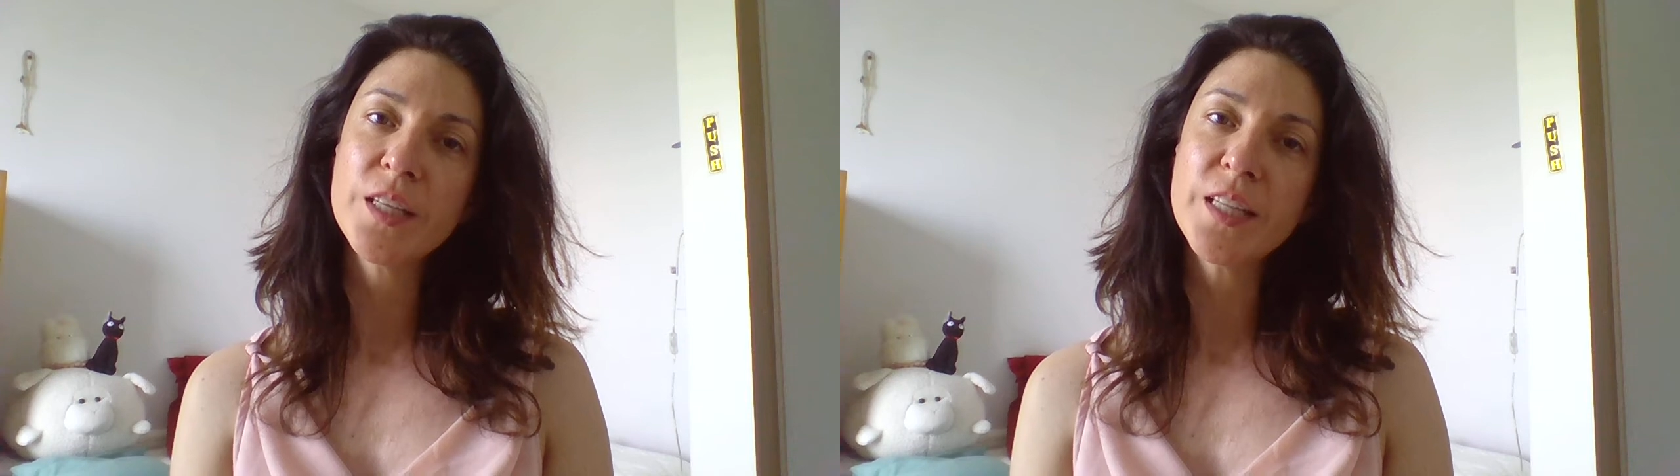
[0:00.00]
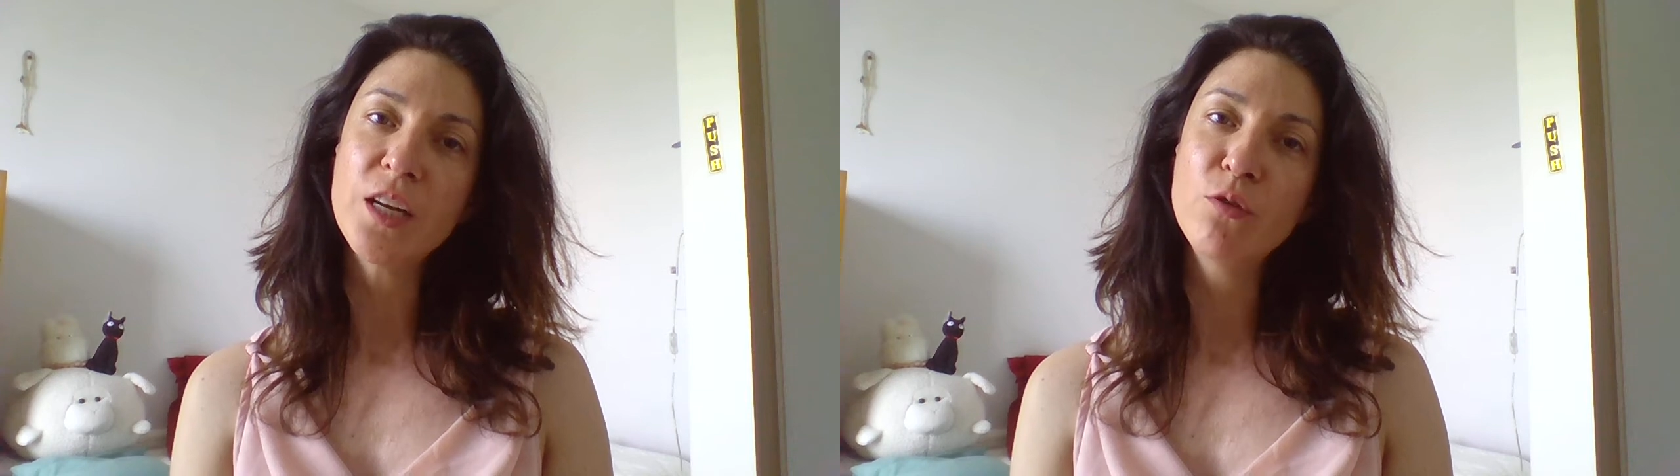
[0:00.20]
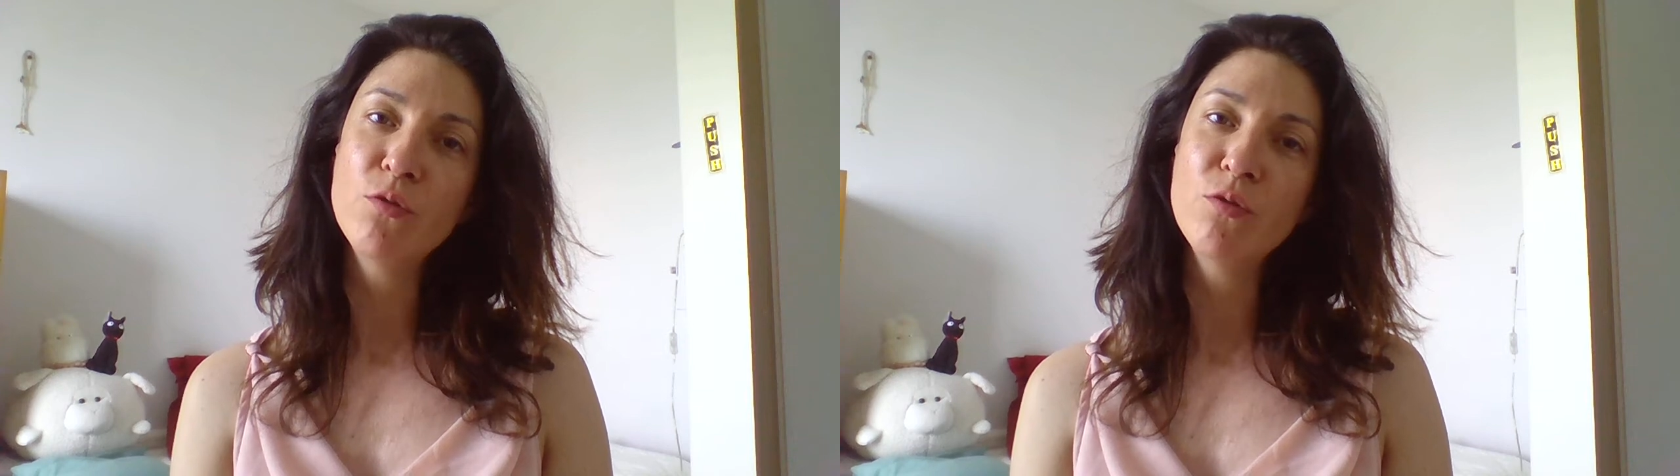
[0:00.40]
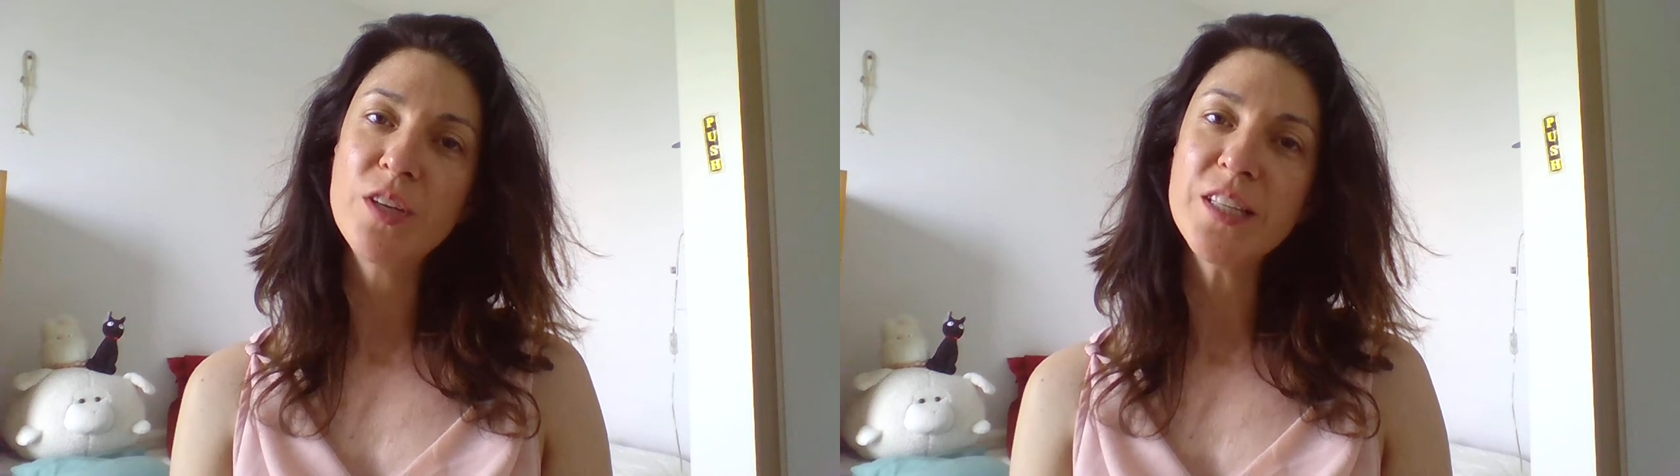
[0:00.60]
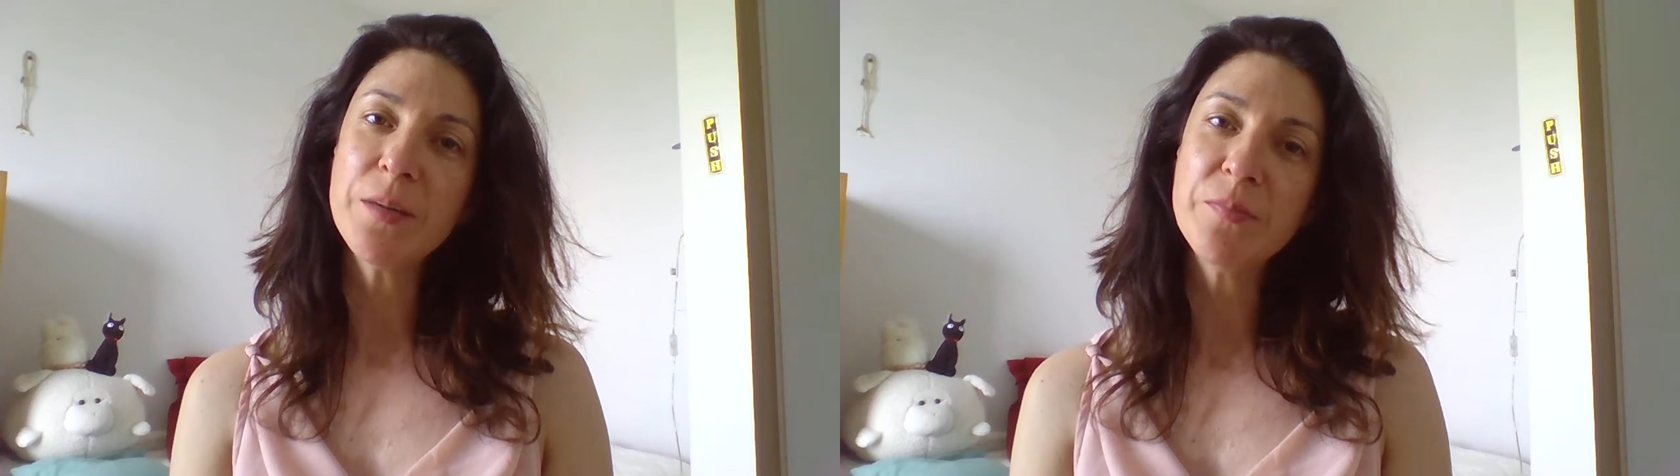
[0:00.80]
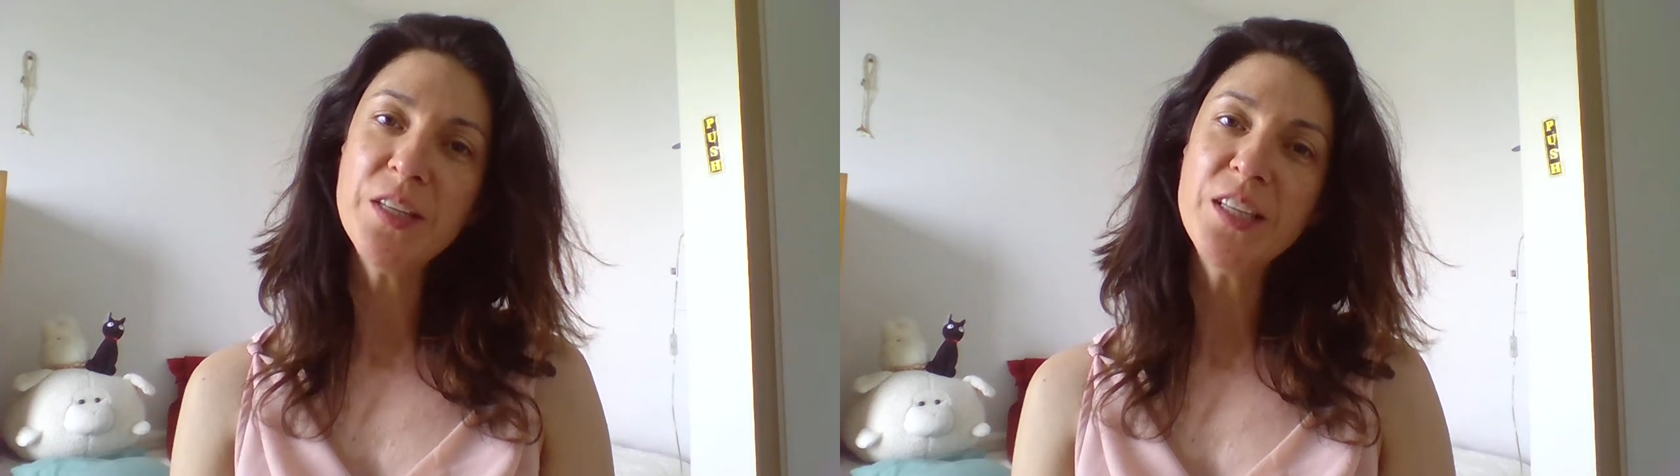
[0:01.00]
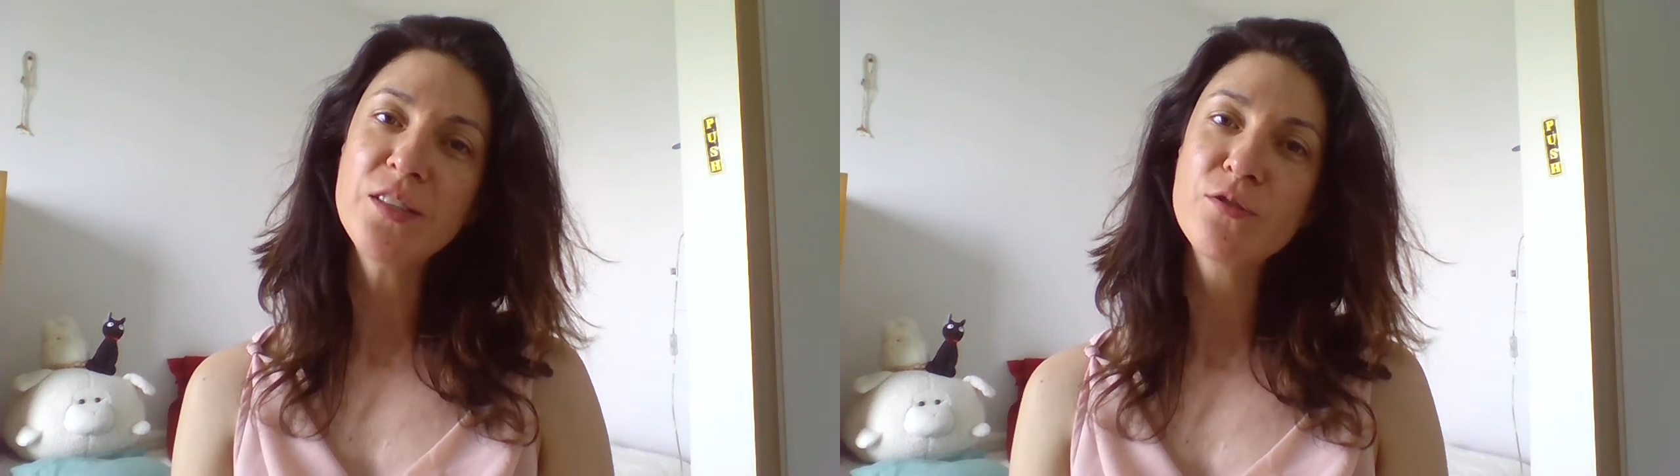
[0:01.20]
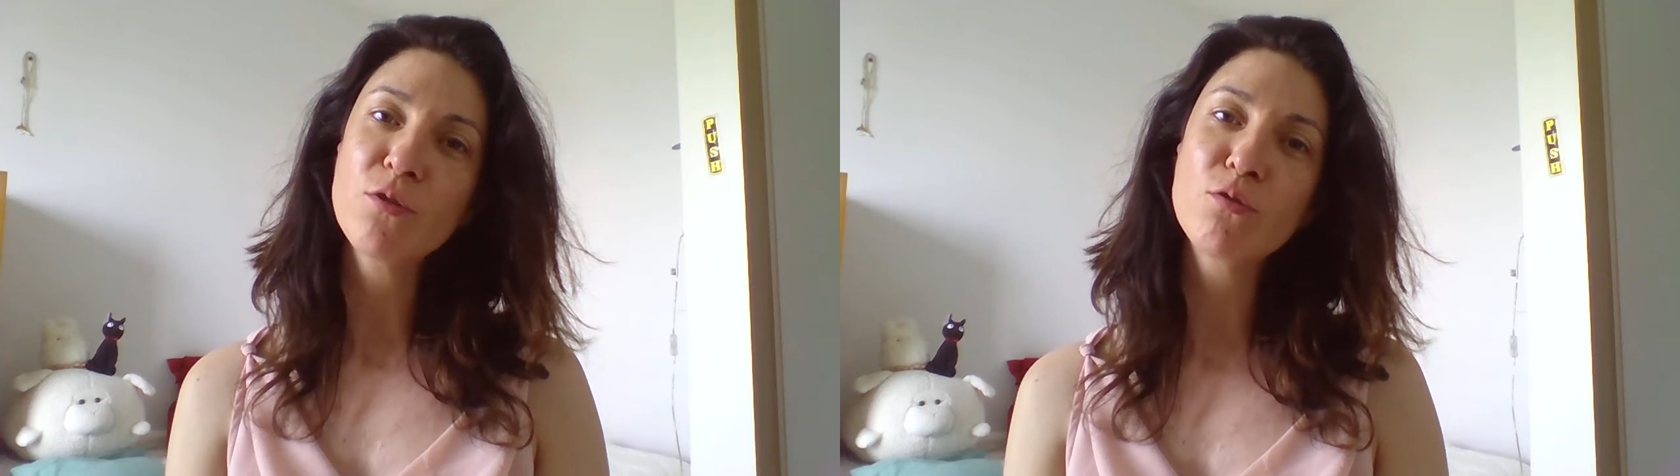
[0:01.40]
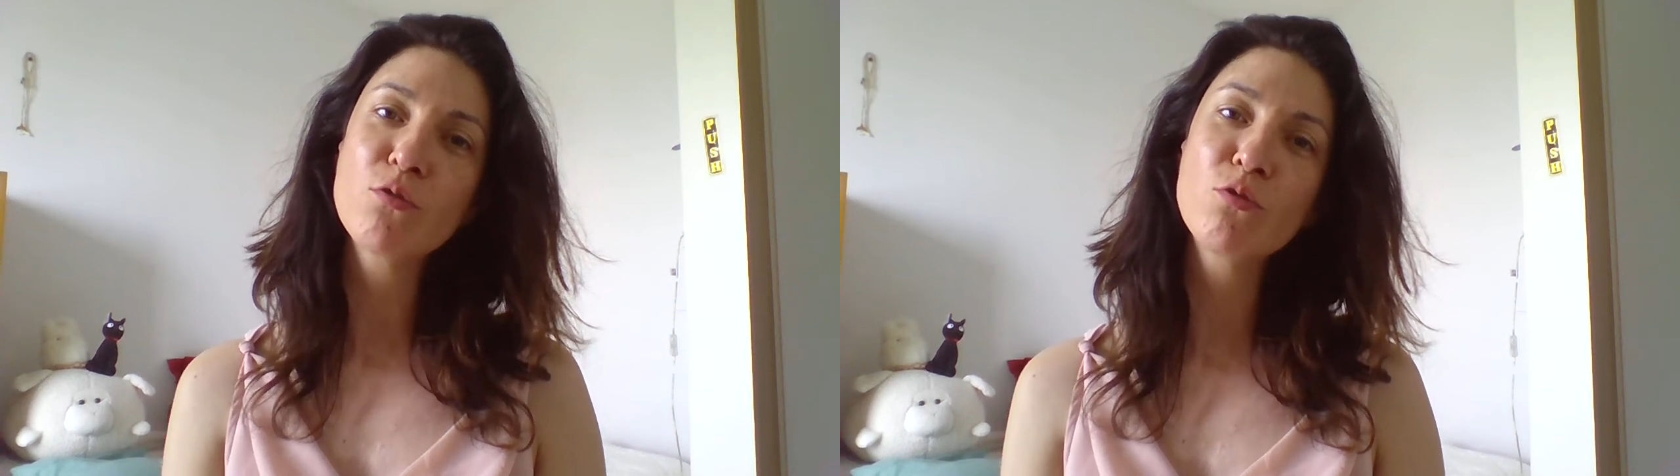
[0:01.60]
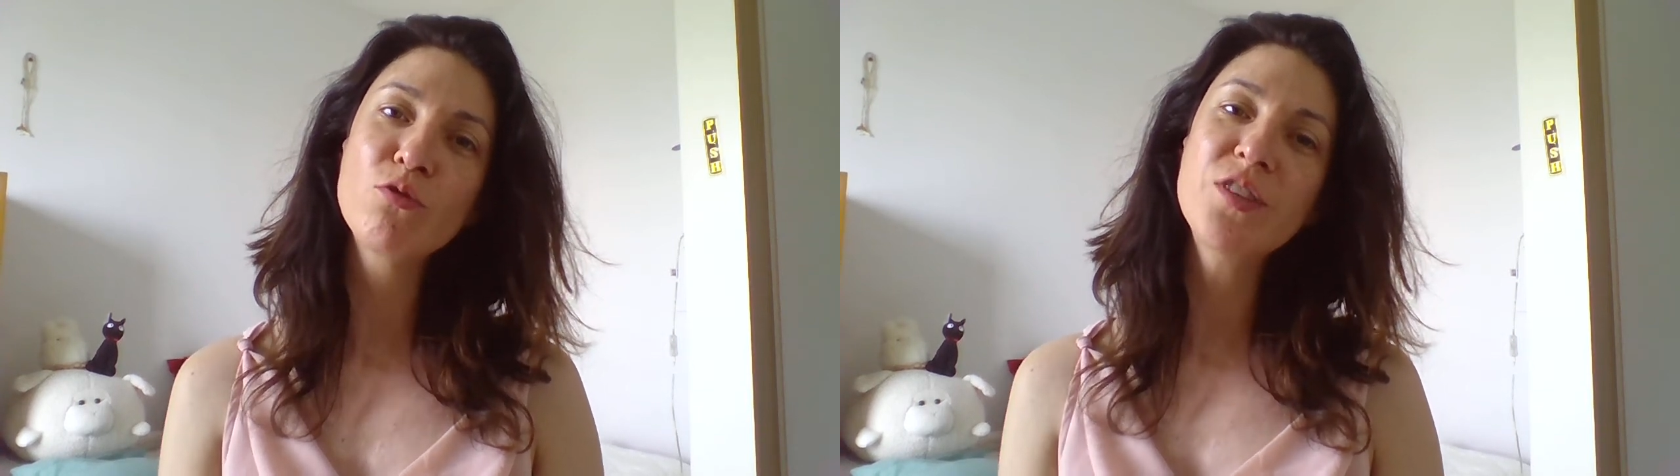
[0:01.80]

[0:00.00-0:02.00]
Salut les apnéistes en cours de